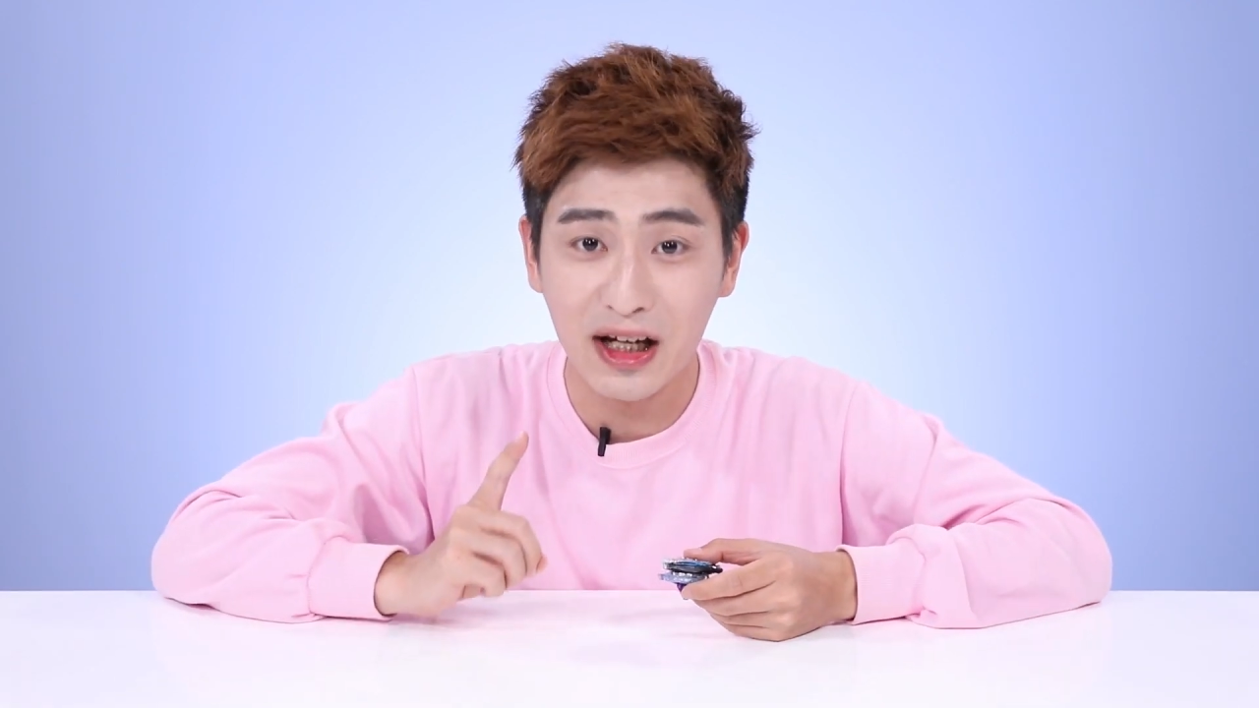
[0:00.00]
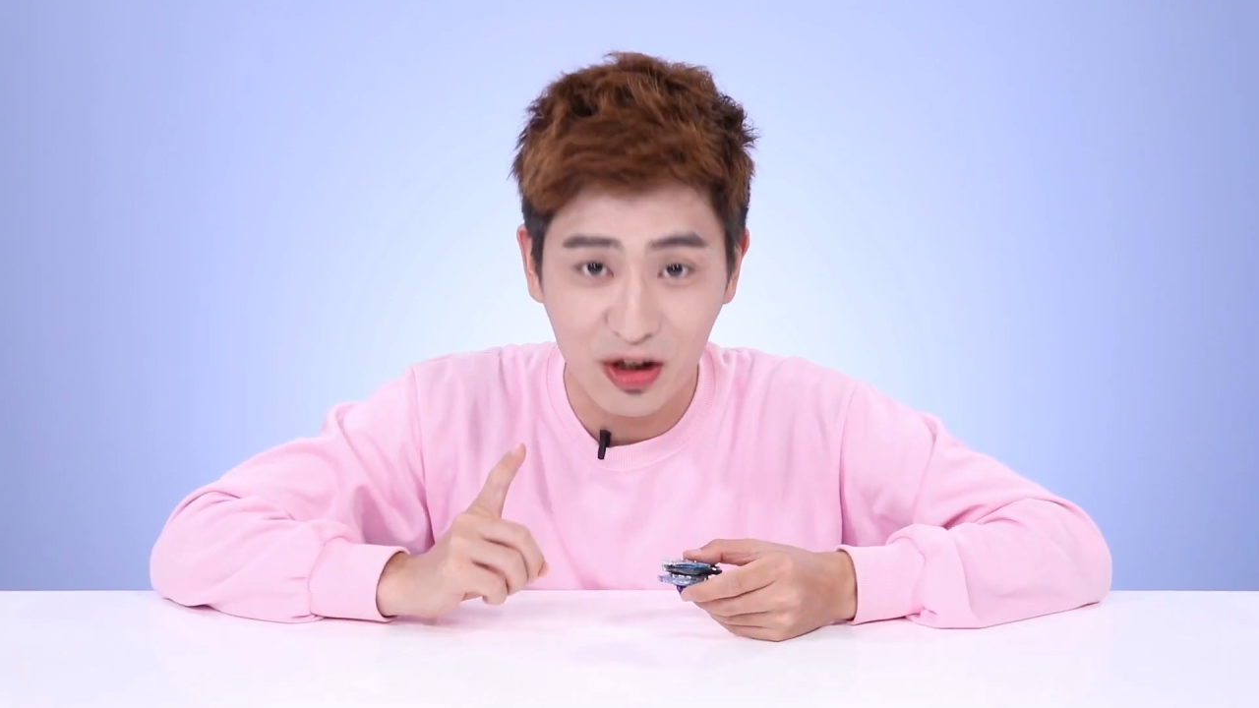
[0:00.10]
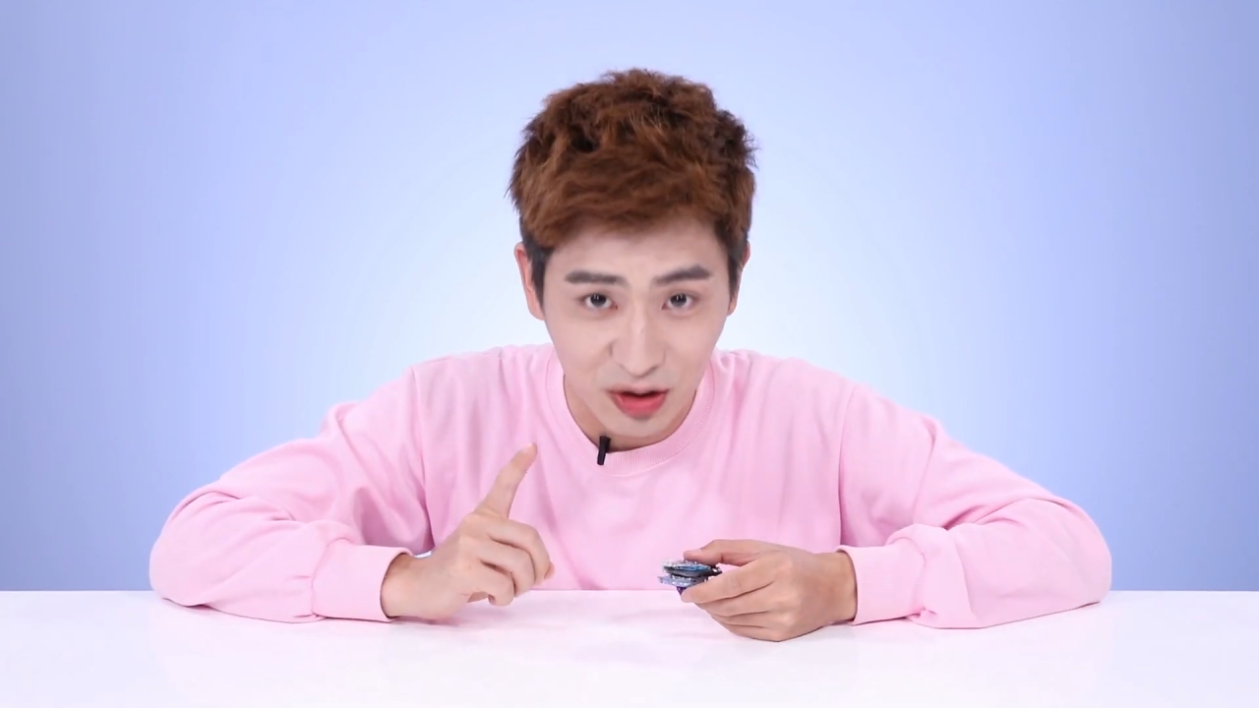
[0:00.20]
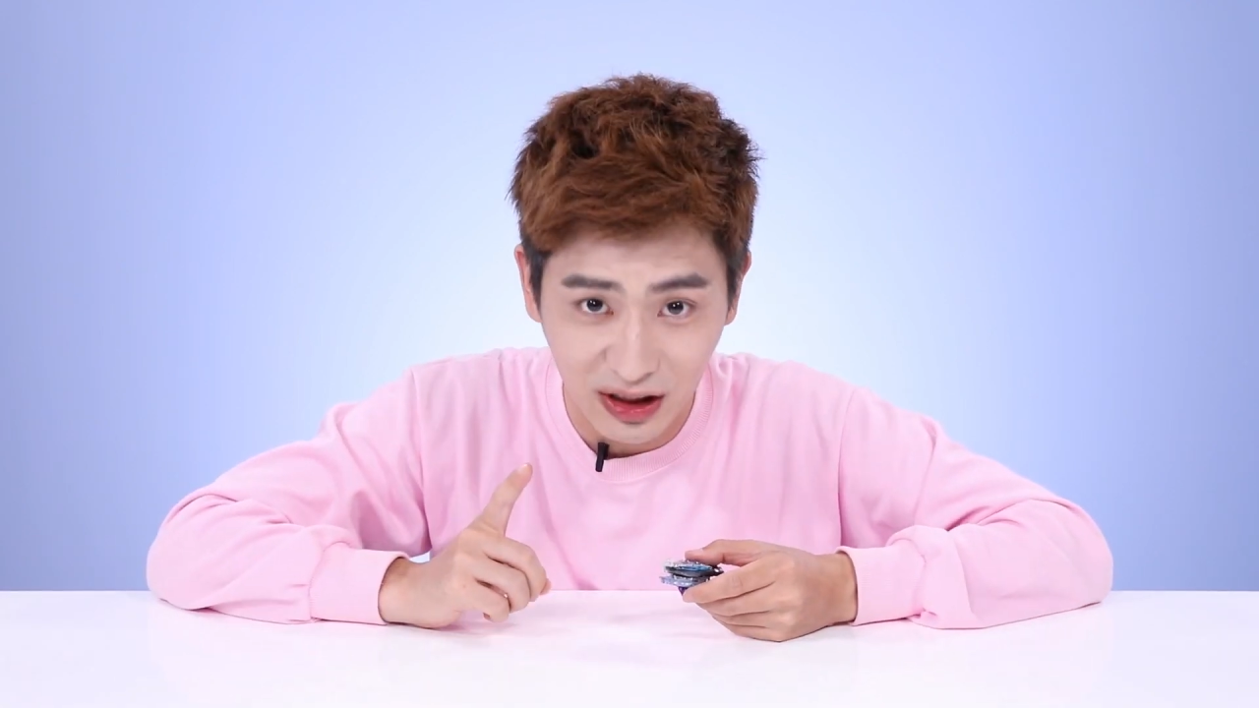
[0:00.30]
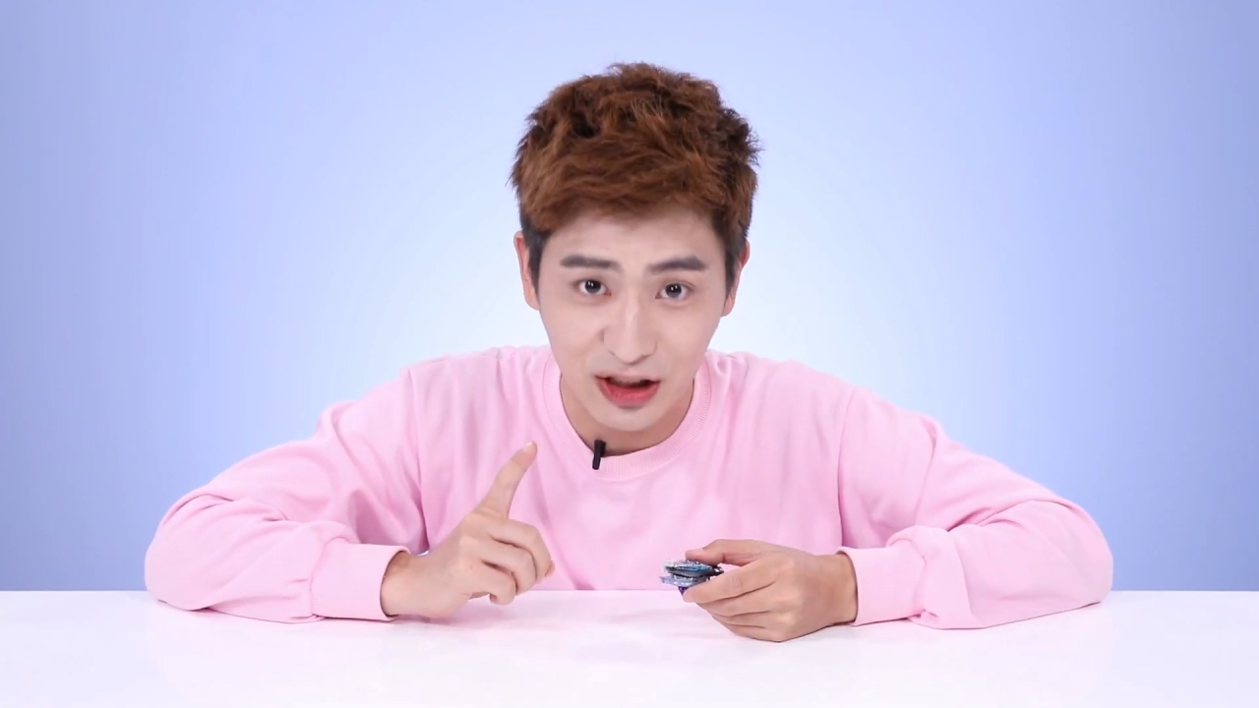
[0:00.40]
螺
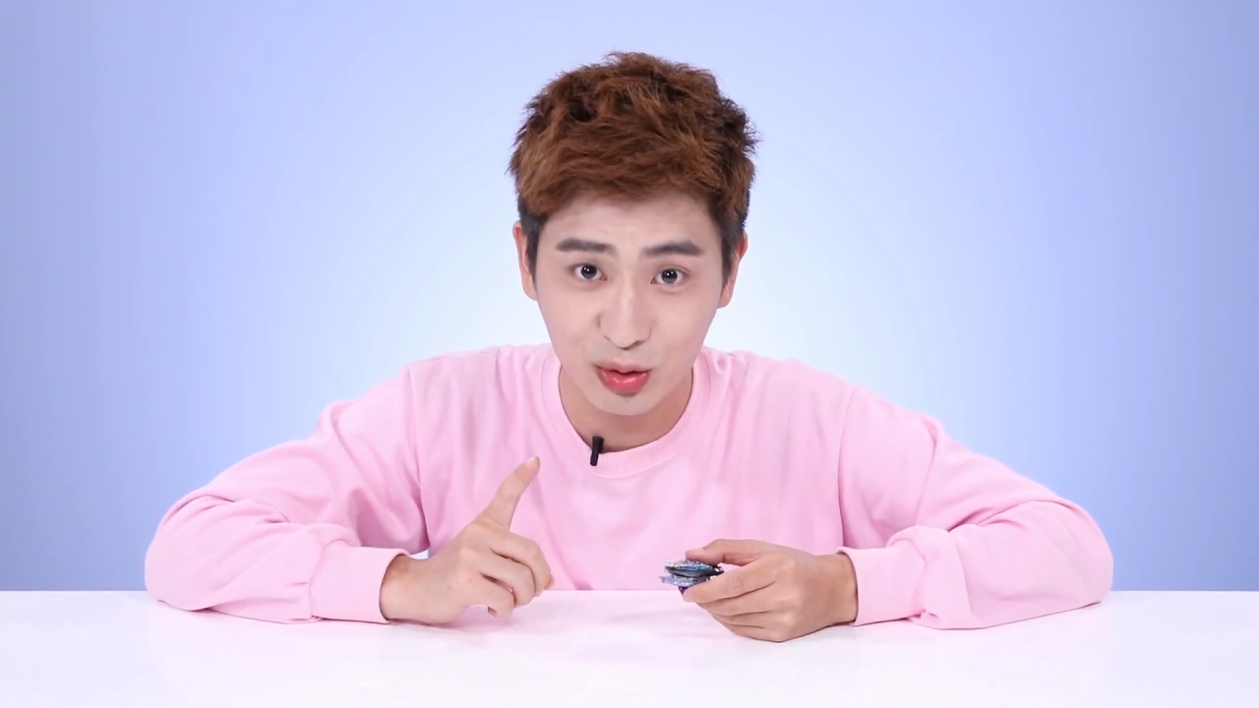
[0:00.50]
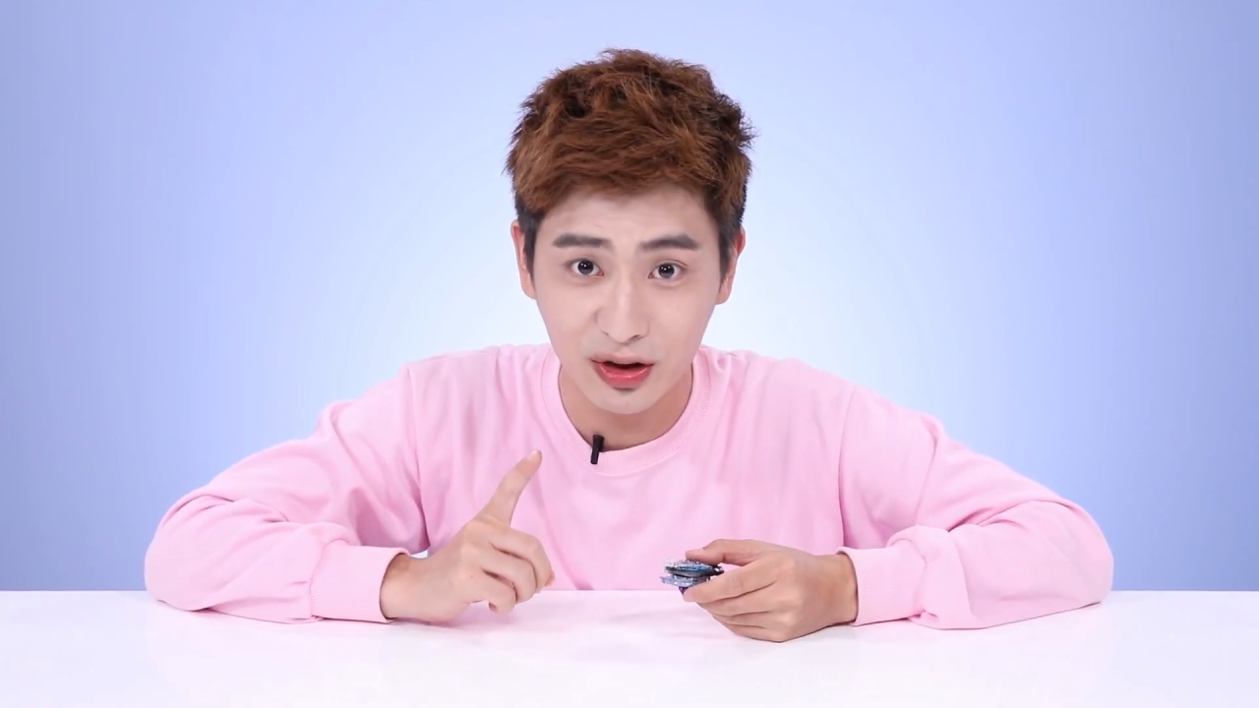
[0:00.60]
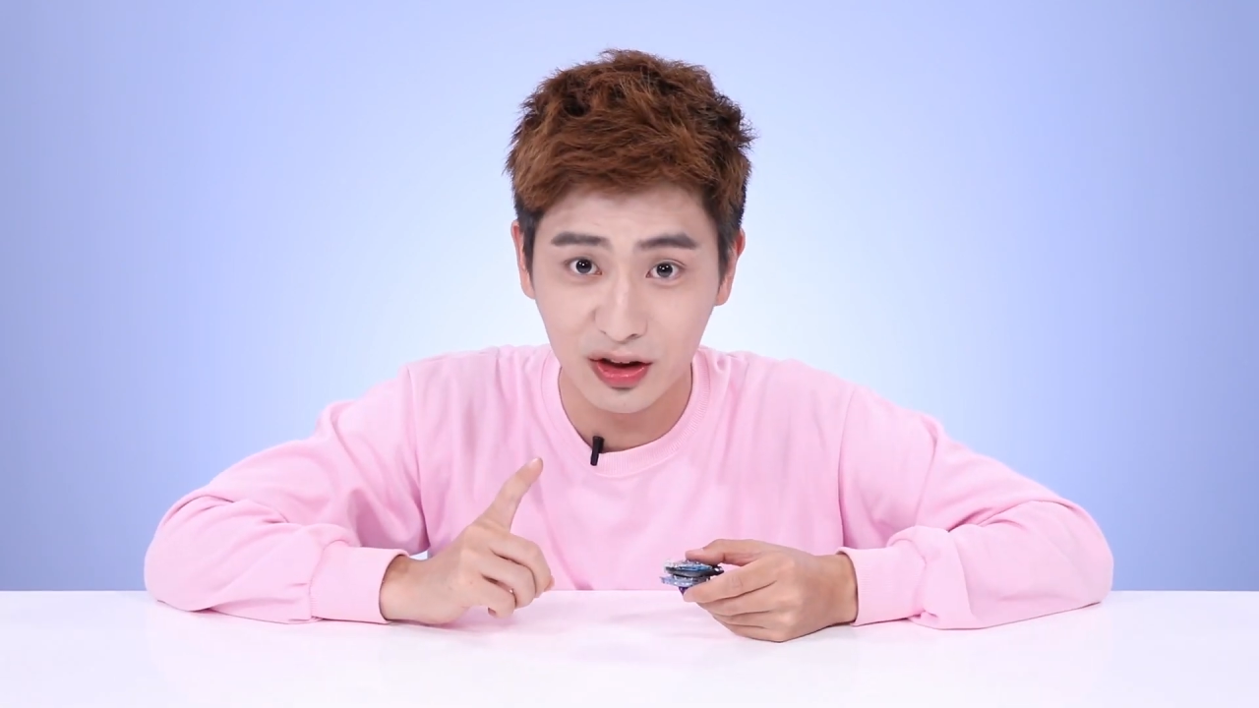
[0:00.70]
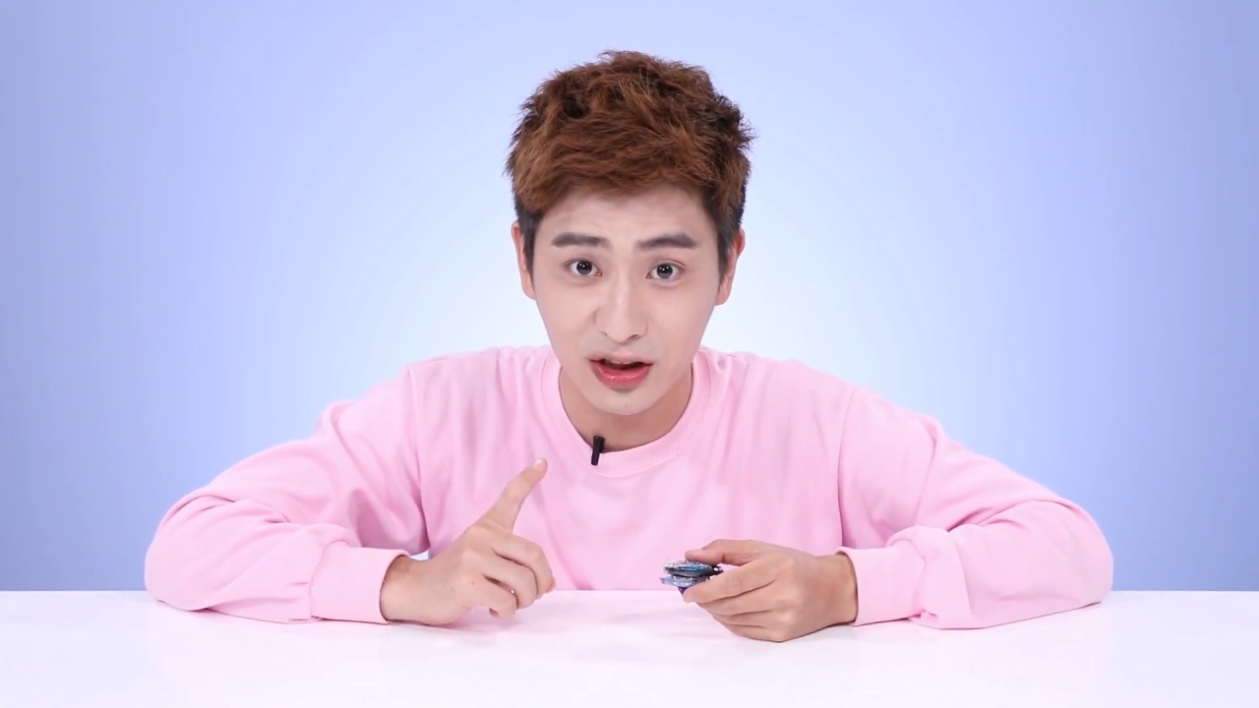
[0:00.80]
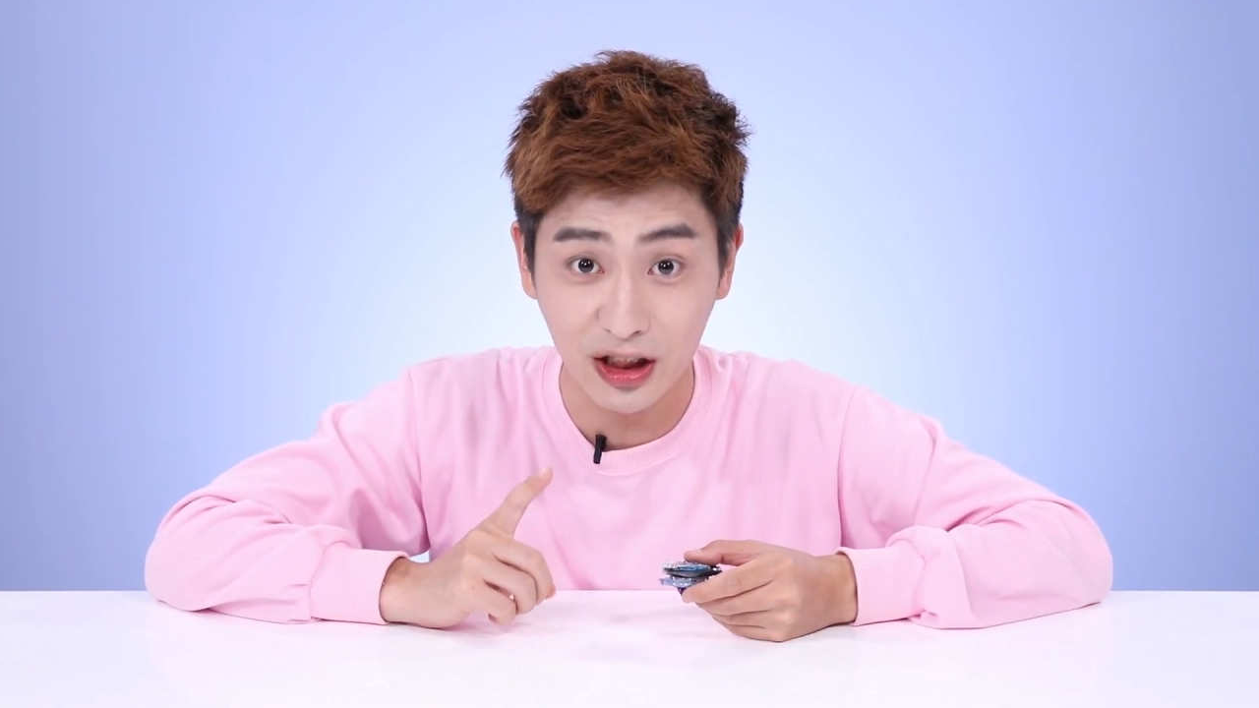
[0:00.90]
对决一下，